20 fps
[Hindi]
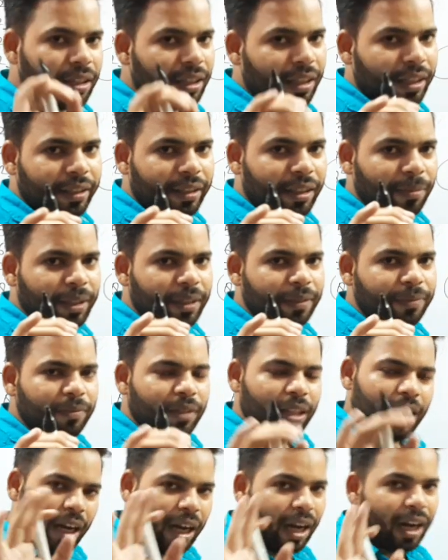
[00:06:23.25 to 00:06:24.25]
क्लियर ना भाई
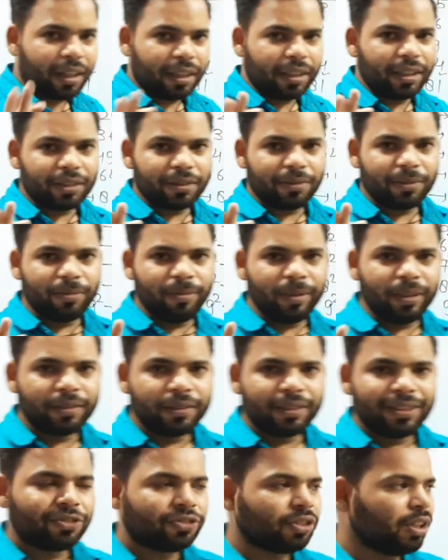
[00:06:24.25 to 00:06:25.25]
आ रहा ना समझ में
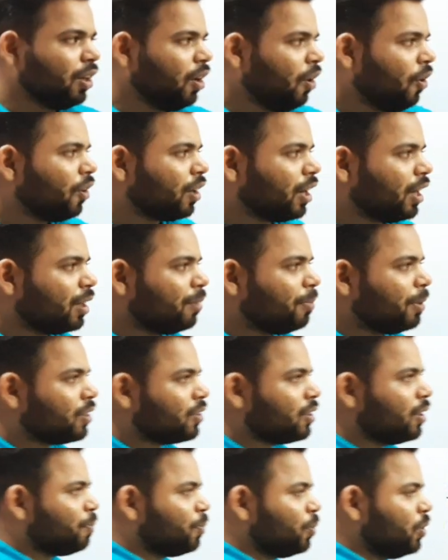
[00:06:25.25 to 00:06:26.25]
चलिए और आगे
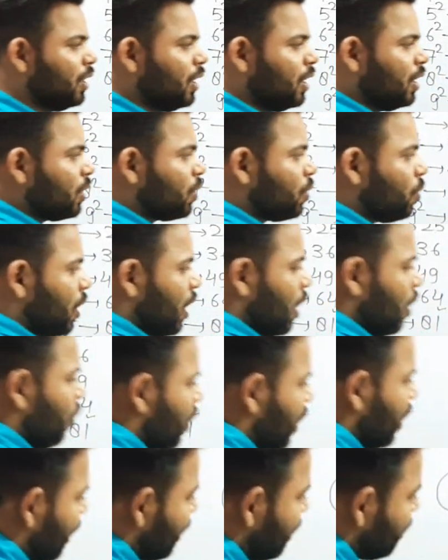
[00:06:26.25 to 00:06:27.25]
बढ़ते हैं अपन थोड़ा
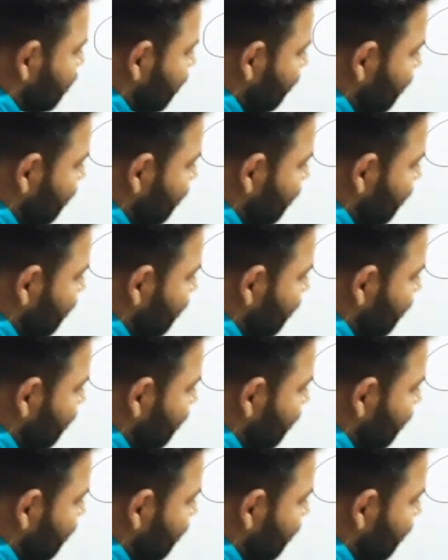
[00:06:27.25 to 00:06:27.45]
और आगे